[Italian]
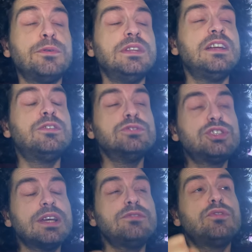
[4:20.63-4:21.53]
Quindi il
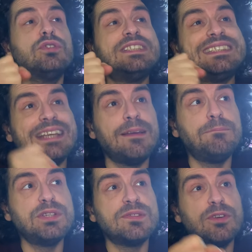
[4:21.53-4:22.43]
concetto è
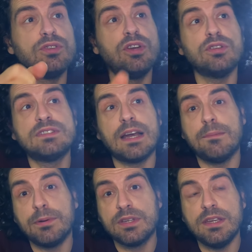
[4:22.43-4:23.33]
semplice, ve lo dirò tra
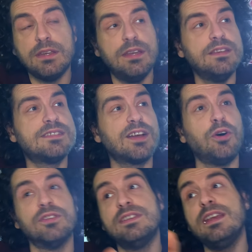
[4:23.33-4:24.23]
pochi
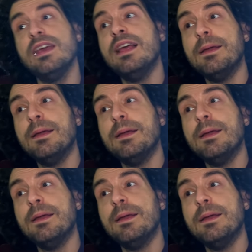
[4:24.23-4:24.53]
secondi,